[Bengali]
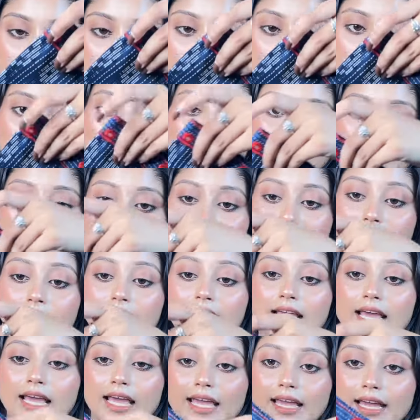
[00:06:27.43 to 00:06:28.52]
ওপরে আছে
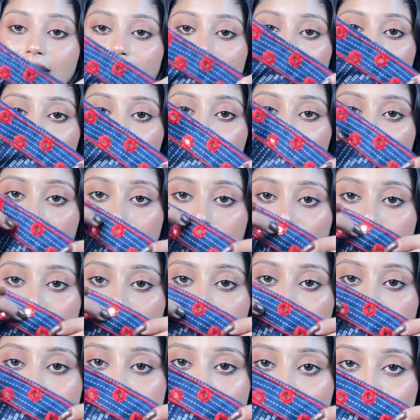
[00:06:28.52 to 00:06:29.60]
এখানেও ওয়ার্ক
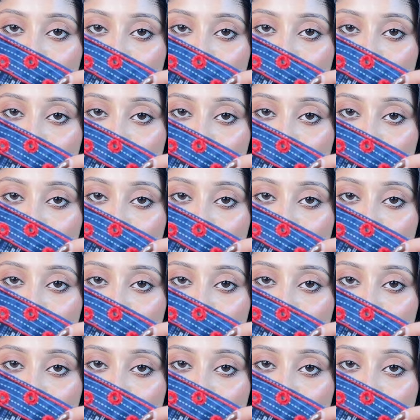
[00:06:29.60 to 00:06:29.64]
করা আছে